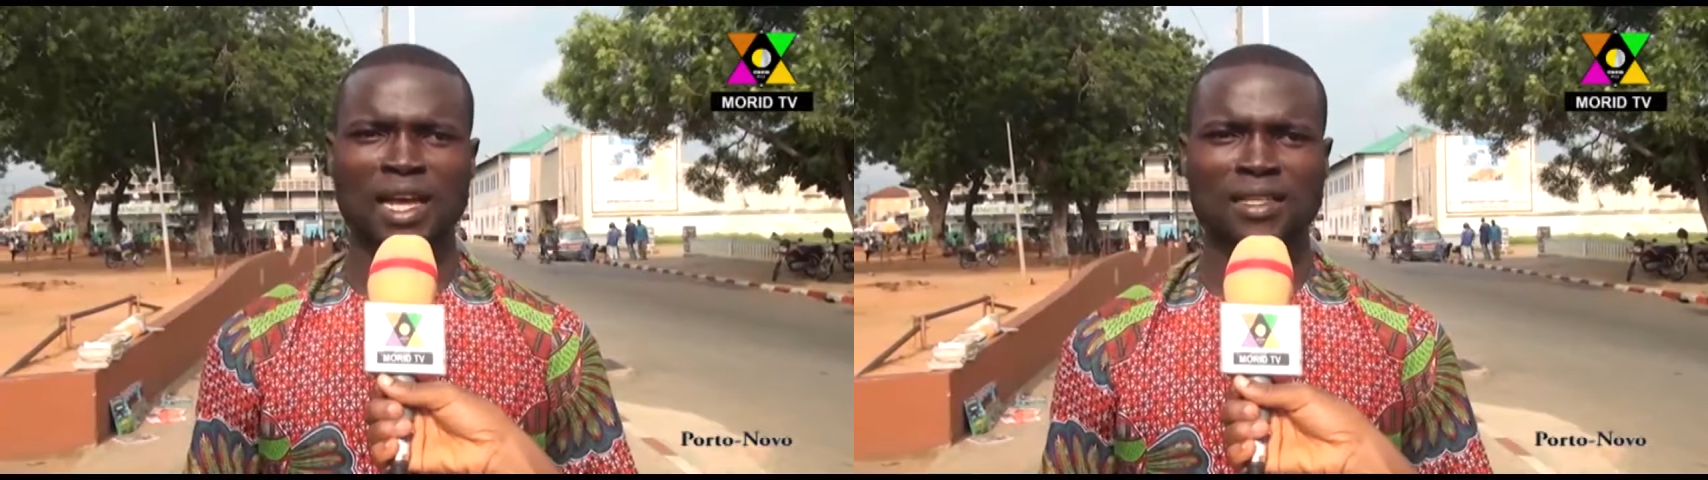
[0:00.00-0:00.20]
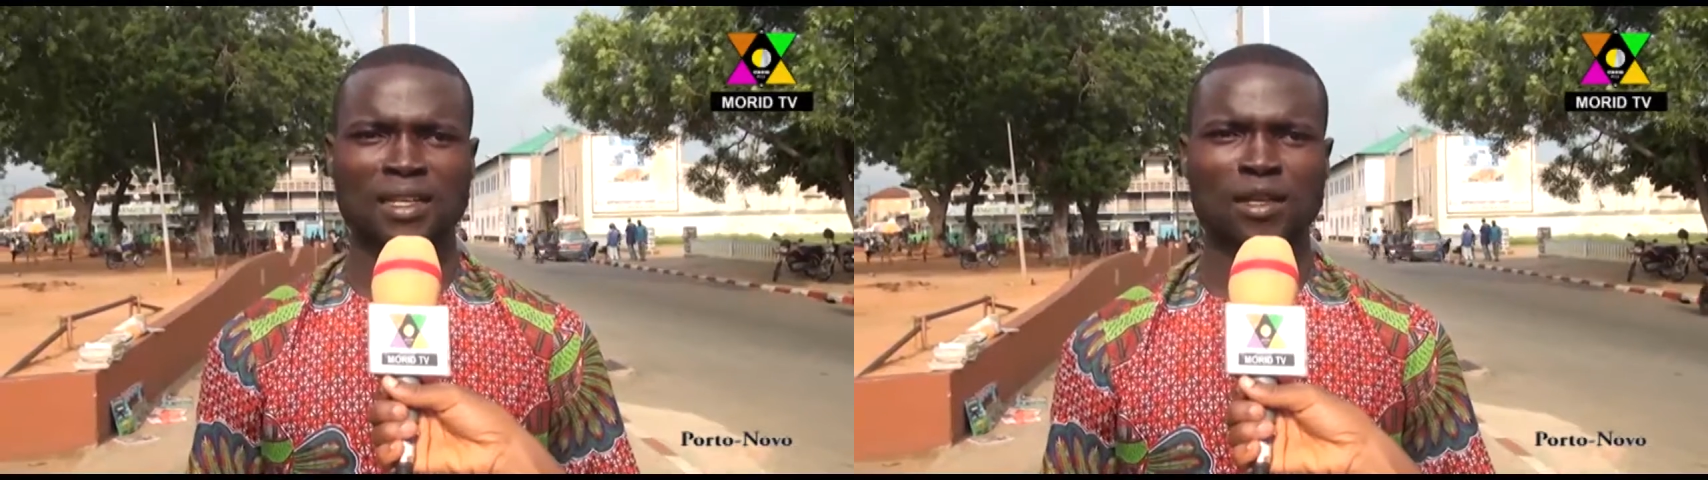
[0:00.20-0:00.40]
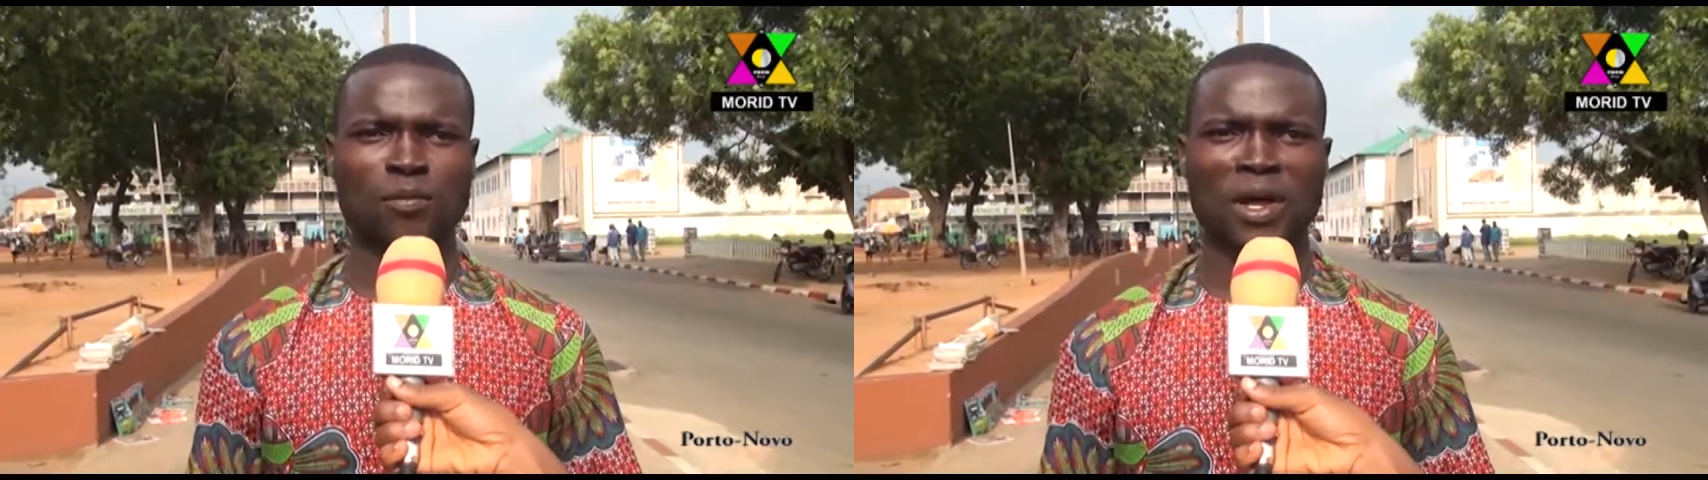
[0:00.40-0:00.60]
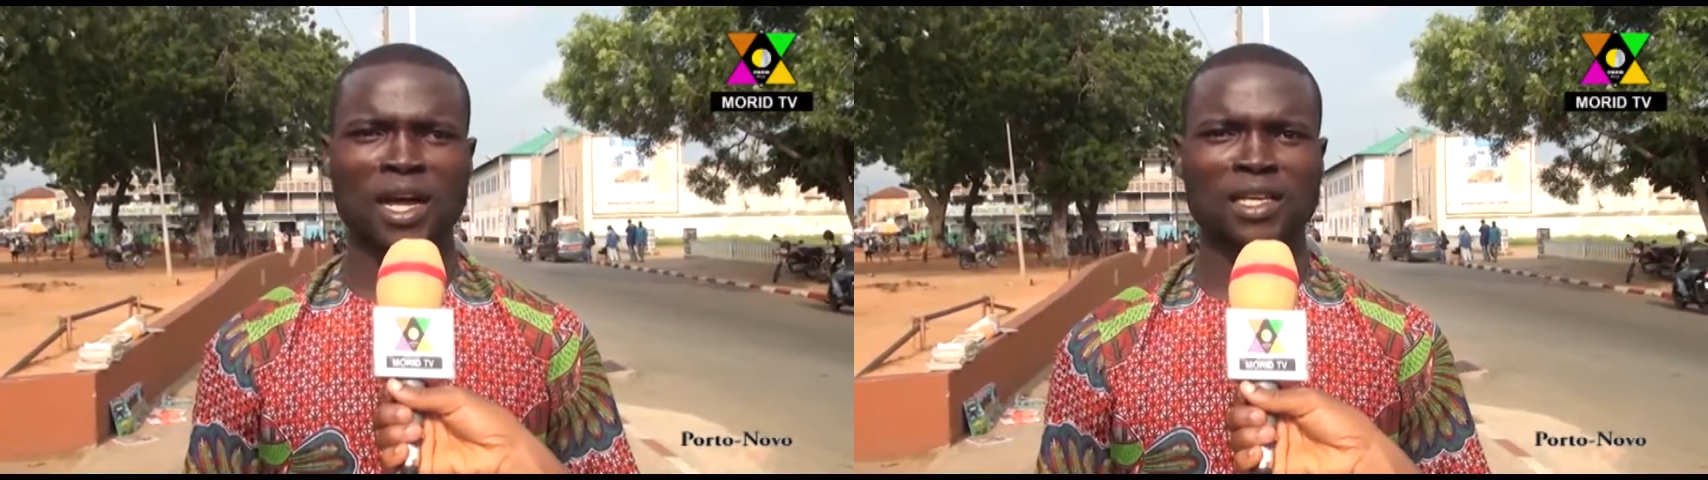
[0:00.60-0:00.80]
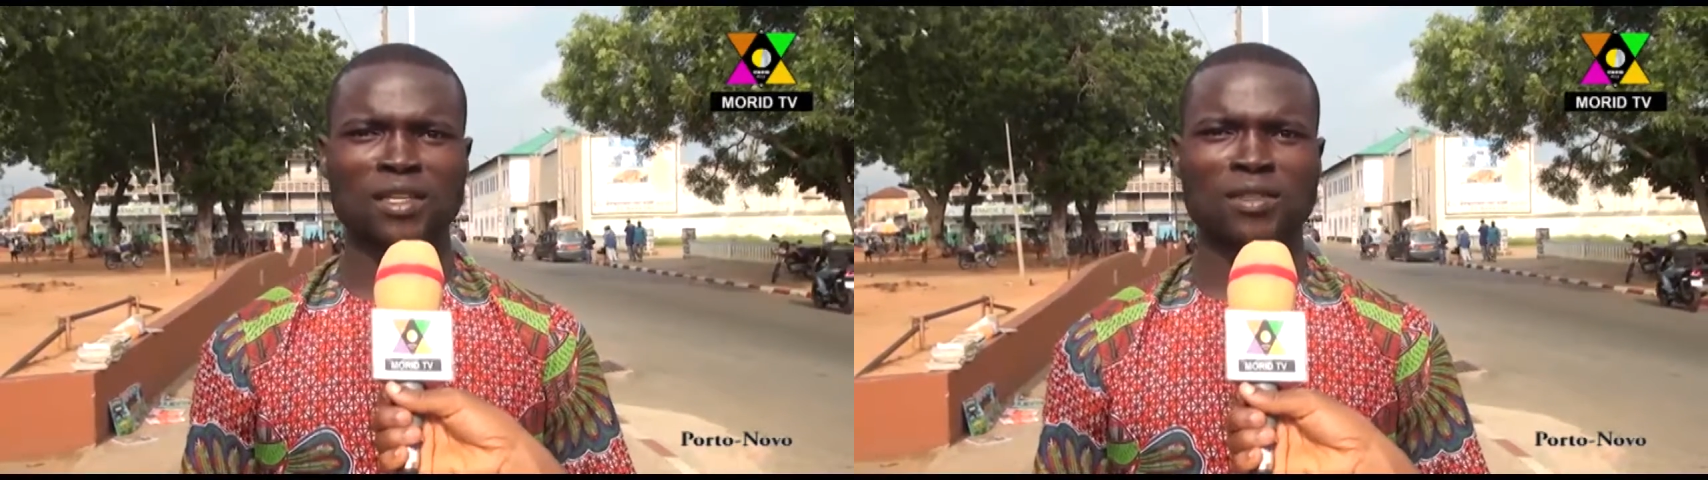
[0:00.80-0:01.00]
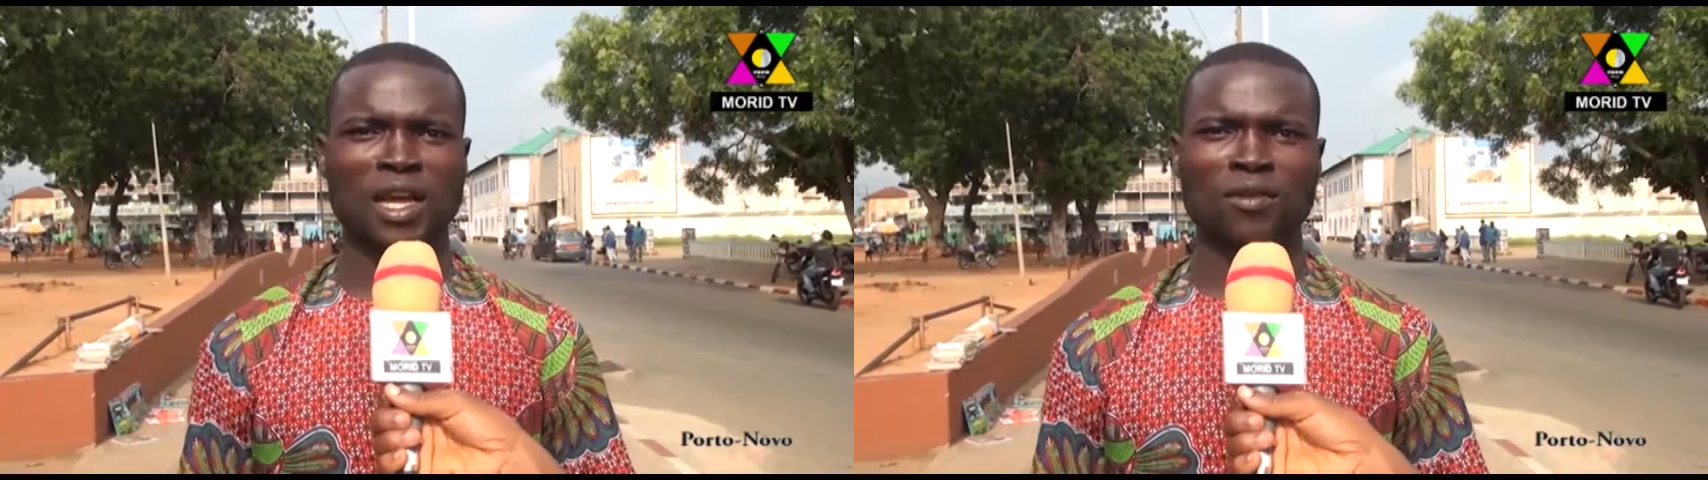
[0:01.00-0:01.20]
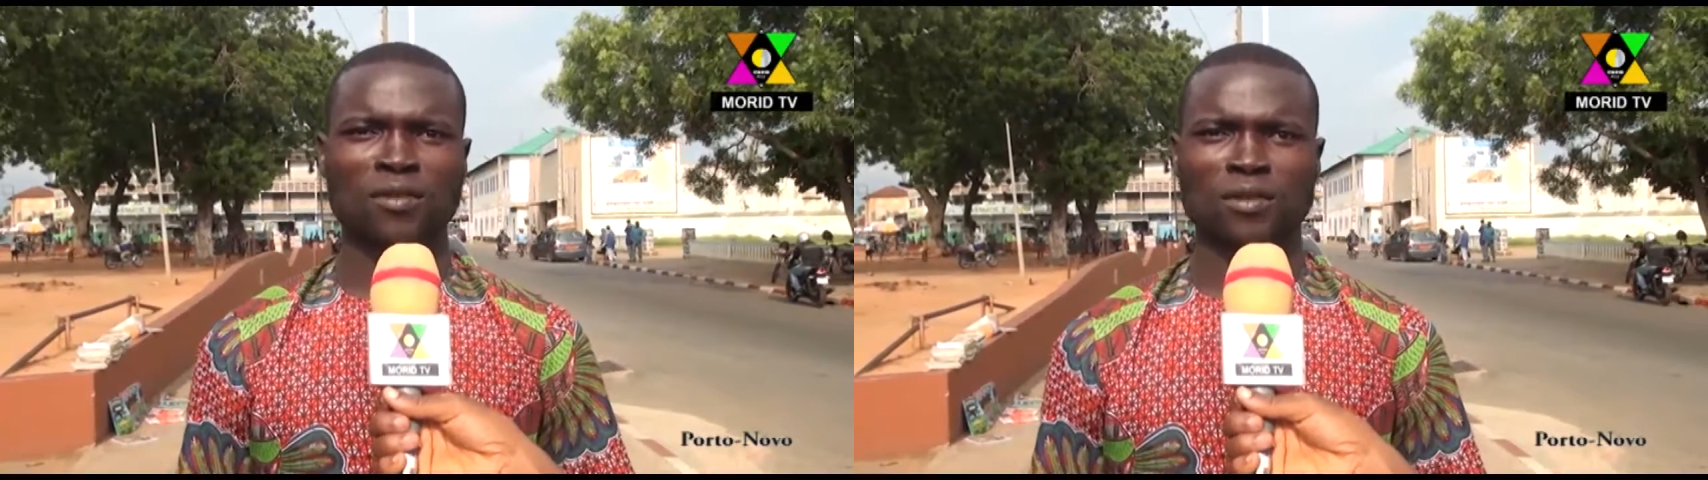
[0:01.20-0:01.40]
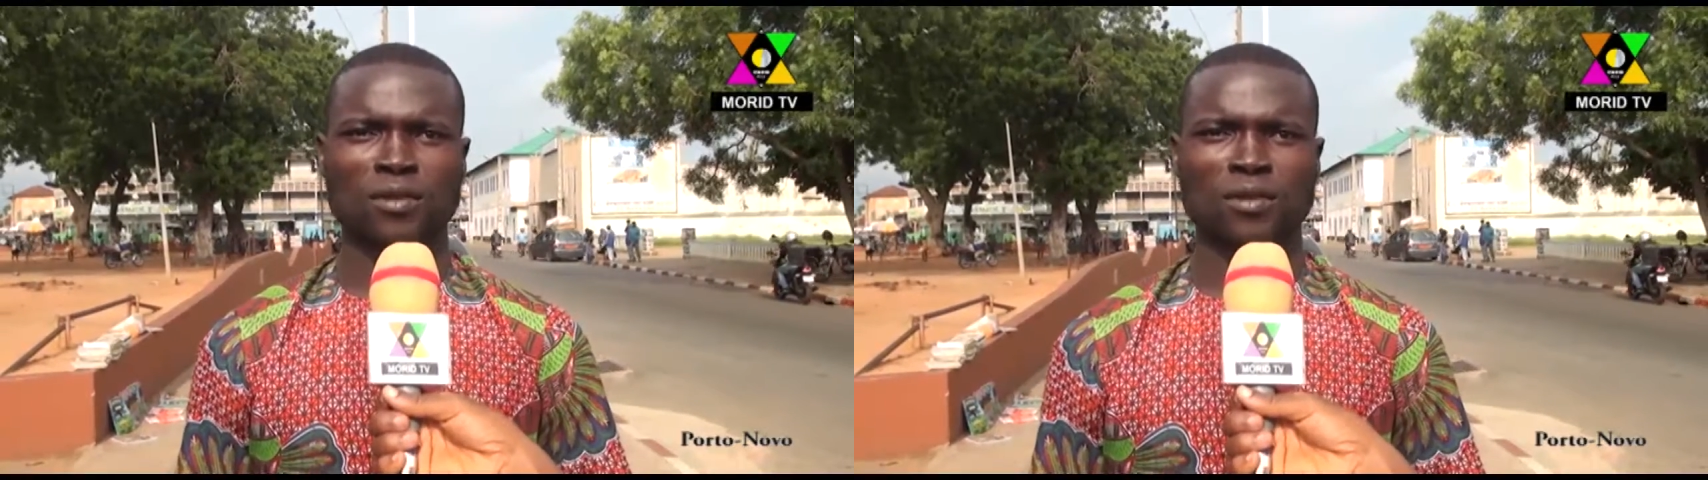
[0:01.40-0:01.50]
a certains parents qui savent